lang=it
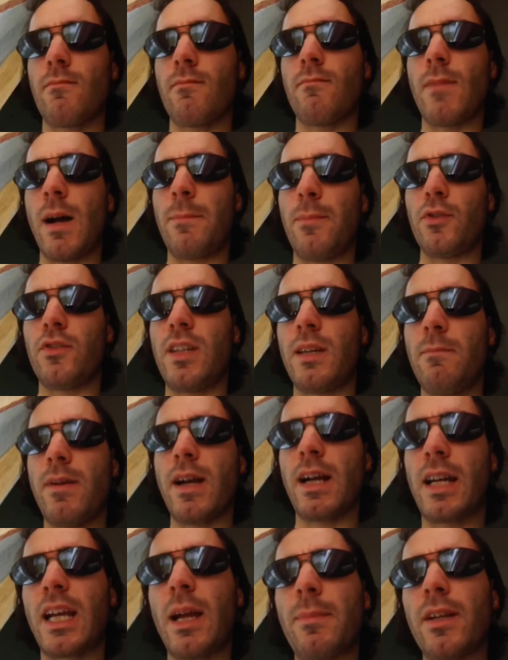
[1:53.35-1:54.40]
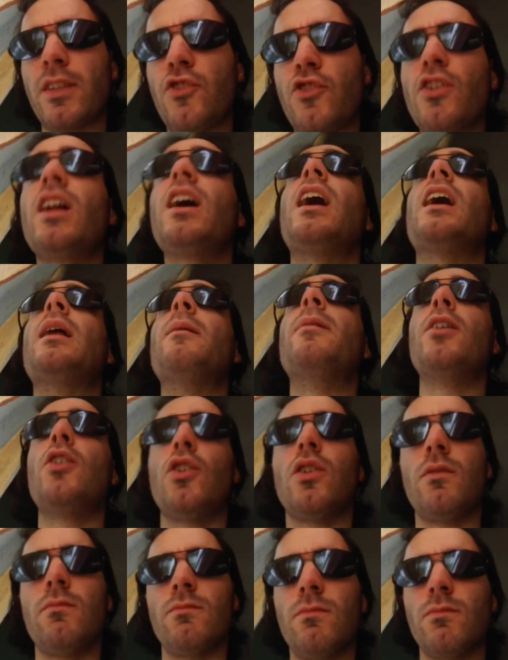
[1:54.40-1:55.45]
ma potrebbe anche peggiorare,
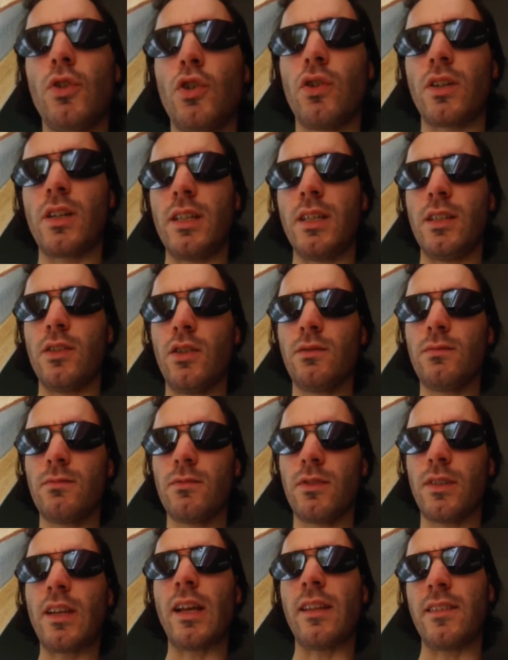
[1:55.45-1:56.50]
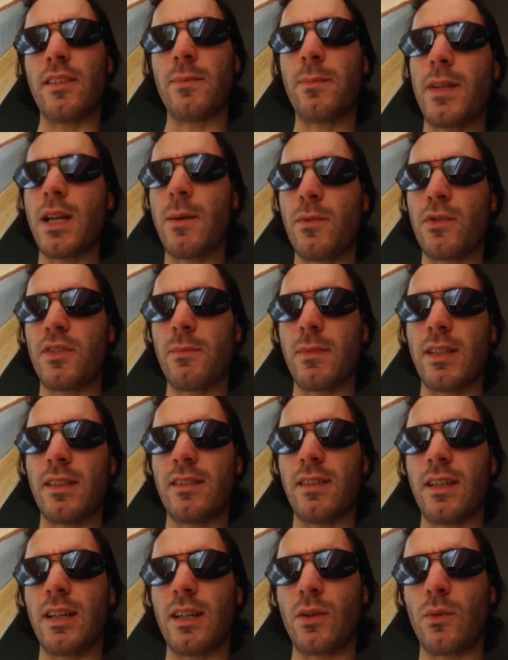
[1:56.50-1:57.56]
però non credo, anzi speriamo si
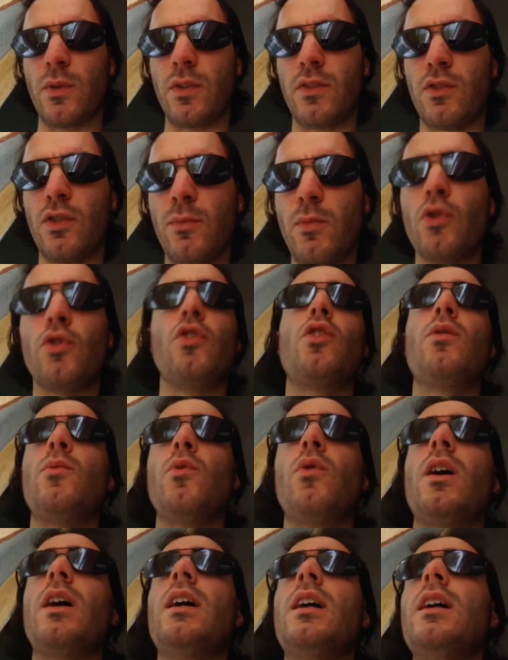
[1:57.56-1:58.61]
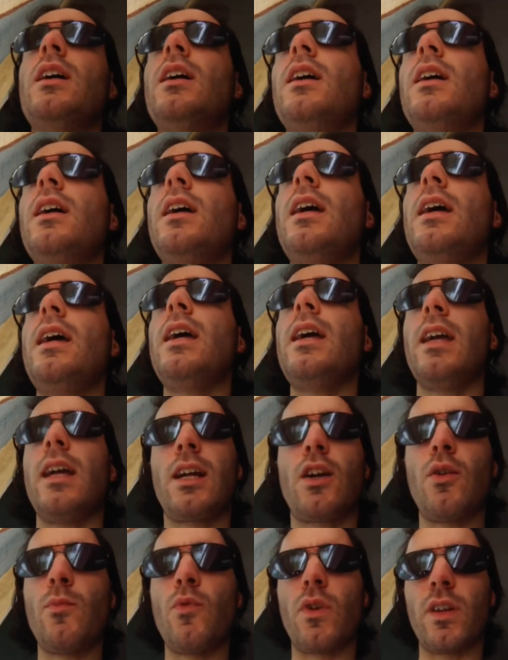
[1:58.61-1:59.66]
mantenga in questo modo comunque, e
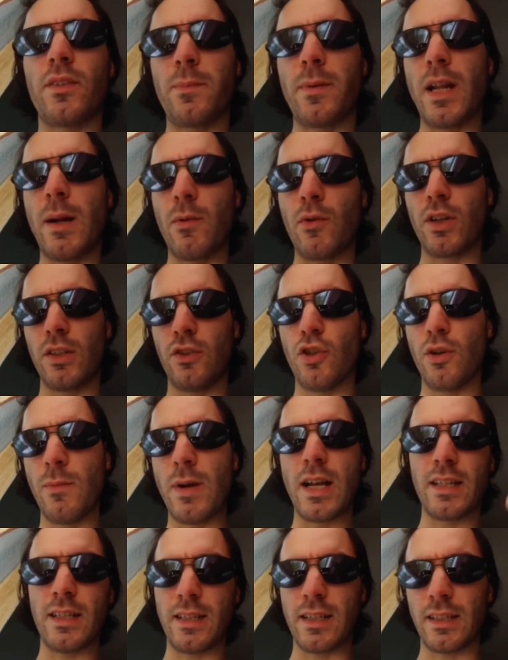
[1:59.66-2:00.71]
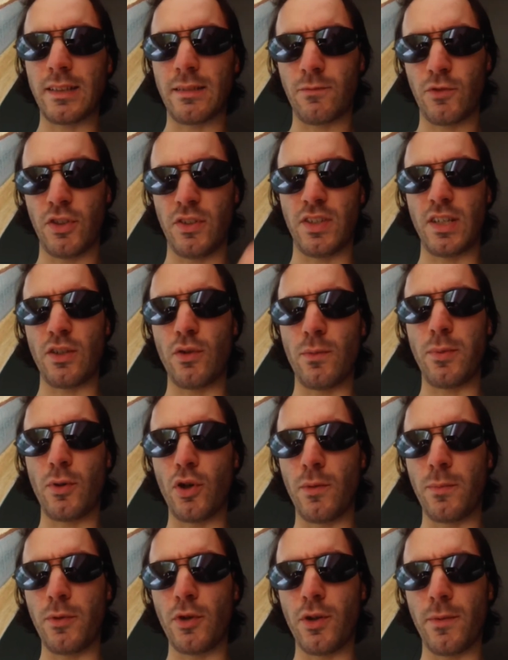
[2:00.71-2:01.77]
comunque speriamo che domani ci siano
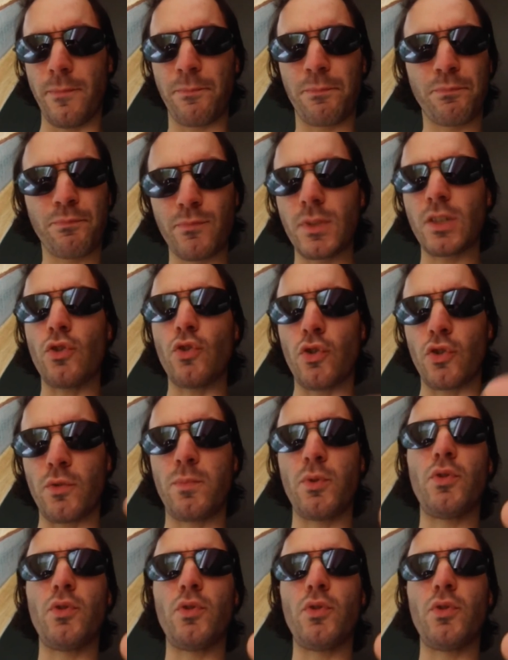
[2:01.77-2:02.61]
proprio those